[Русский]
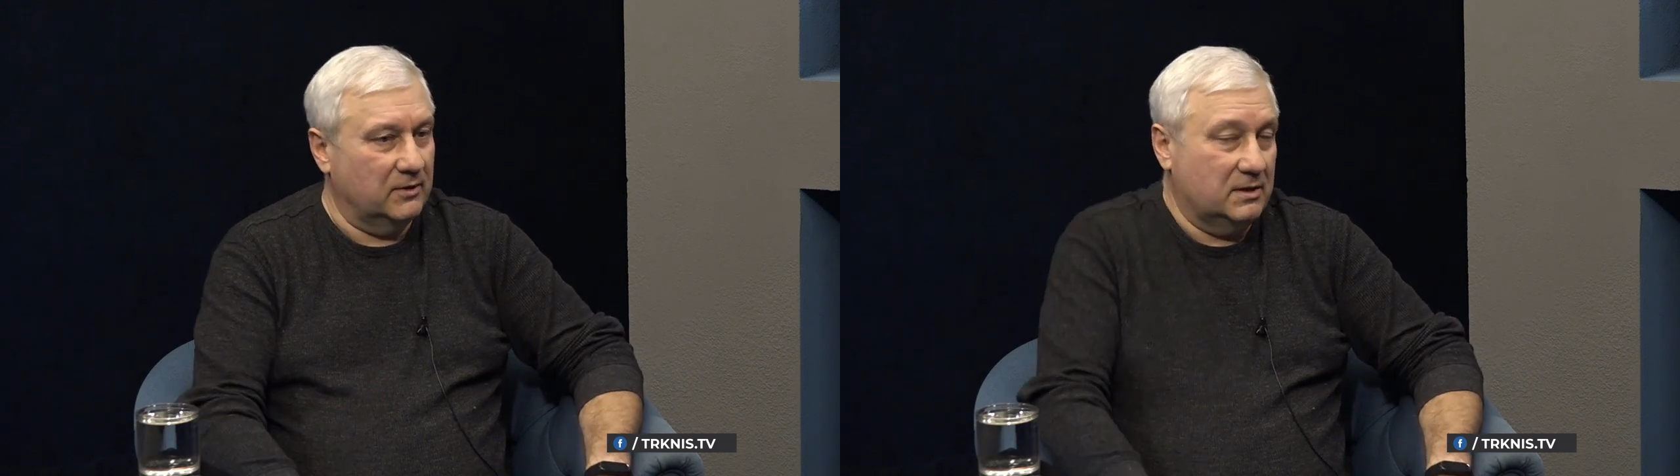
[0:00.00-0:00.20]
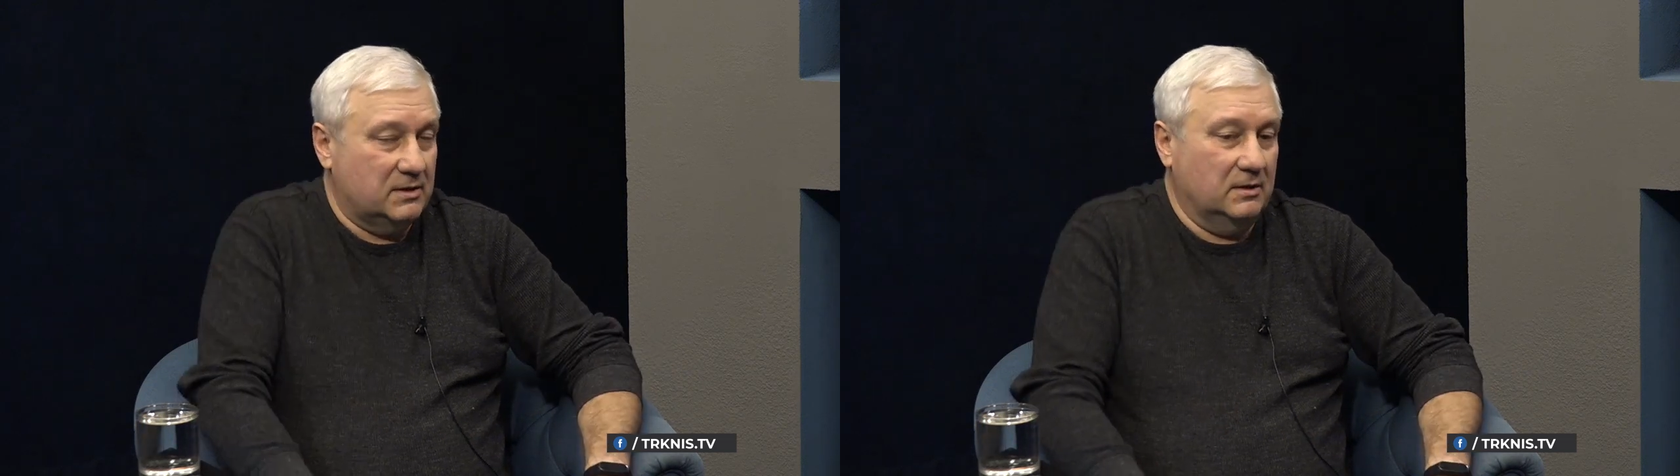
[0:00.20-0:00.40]

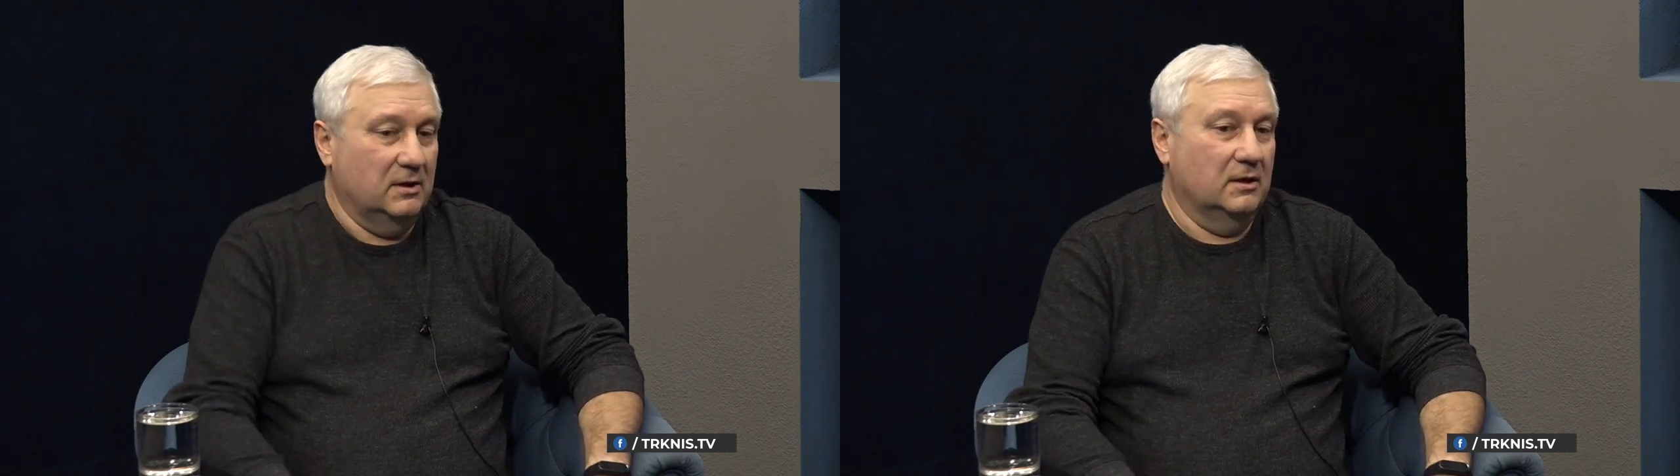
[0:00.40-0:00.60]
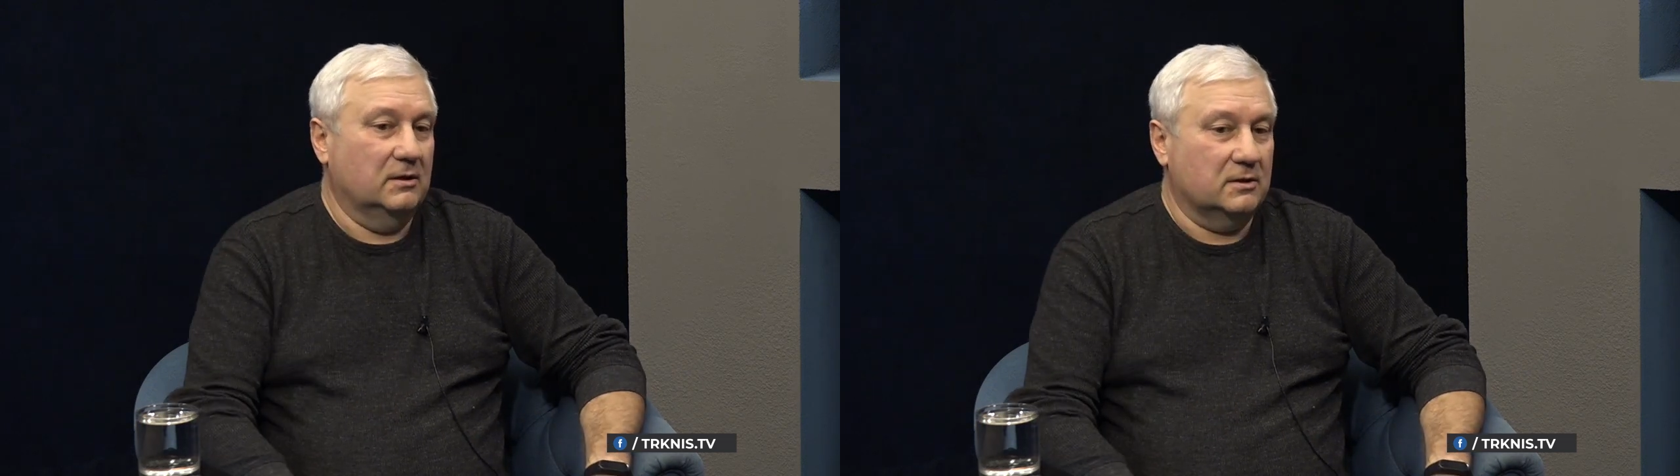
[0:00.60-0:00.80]
раза
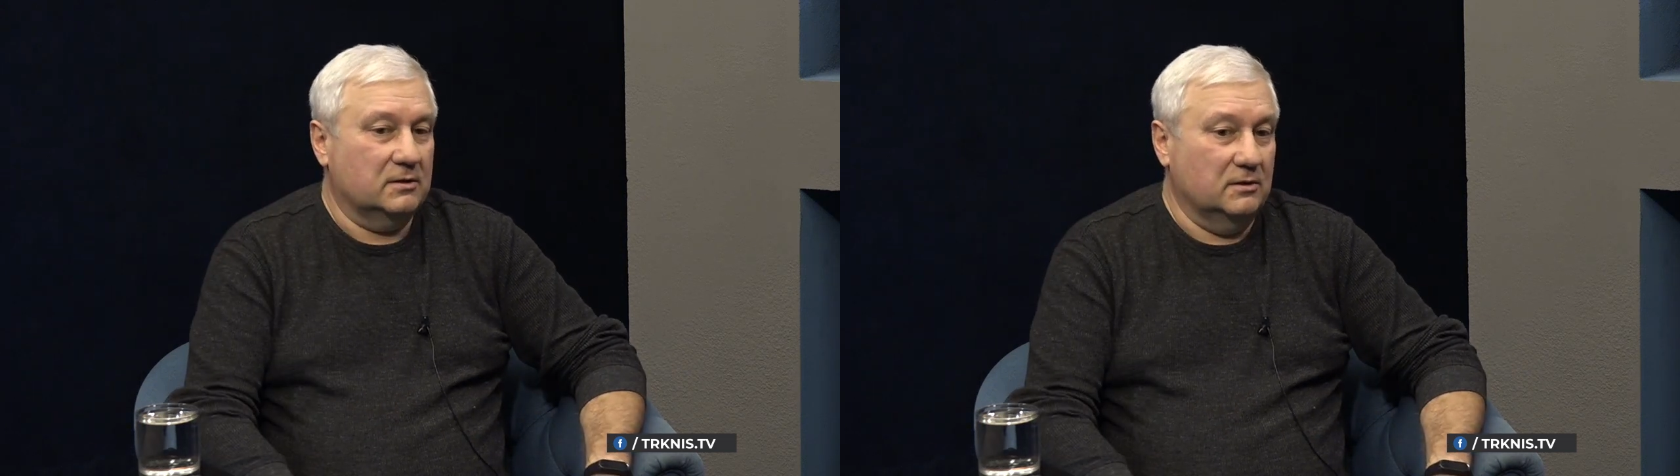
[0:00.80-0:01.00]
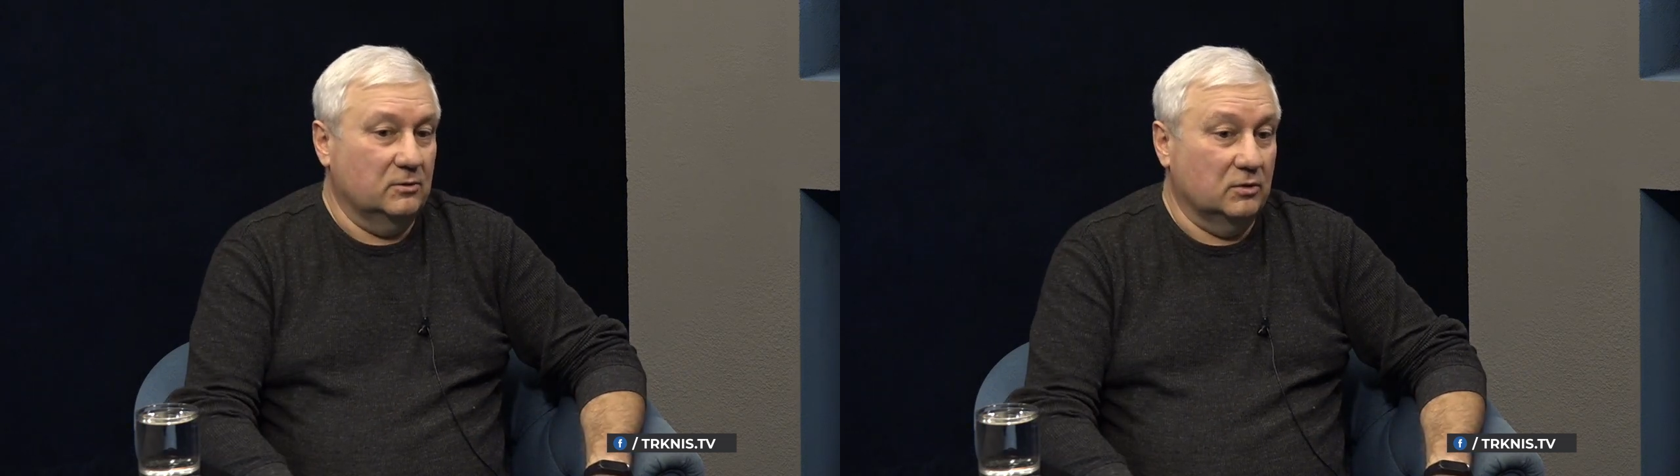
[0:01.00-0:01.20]

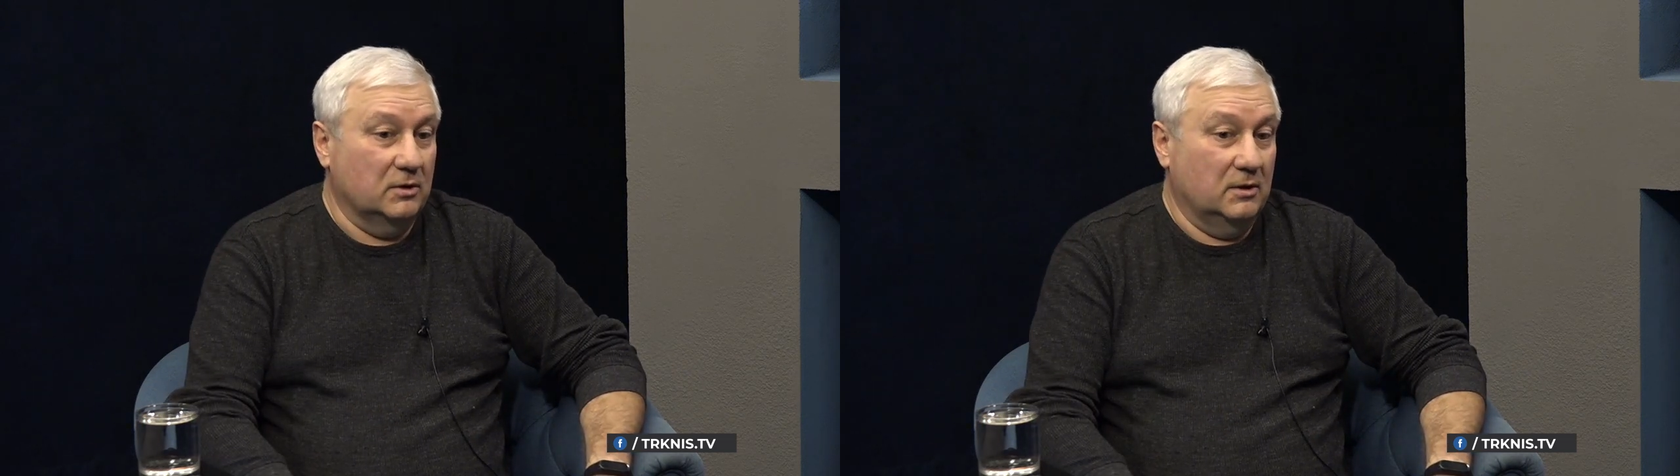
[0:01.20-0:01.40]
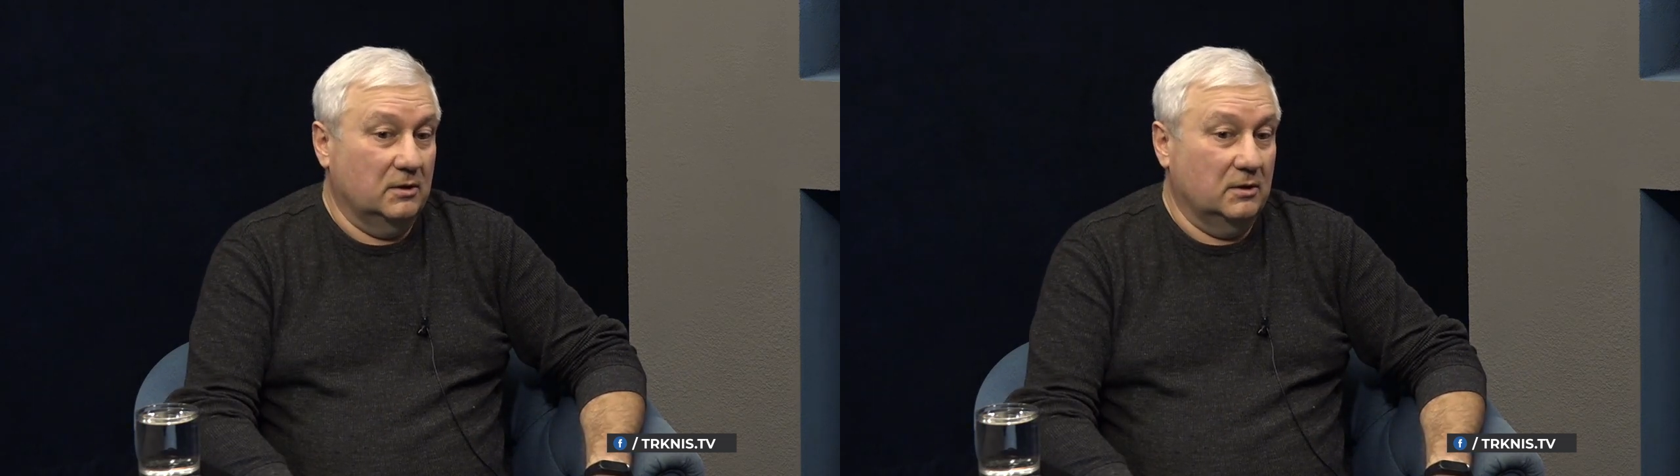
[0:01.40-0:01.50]
каждый год.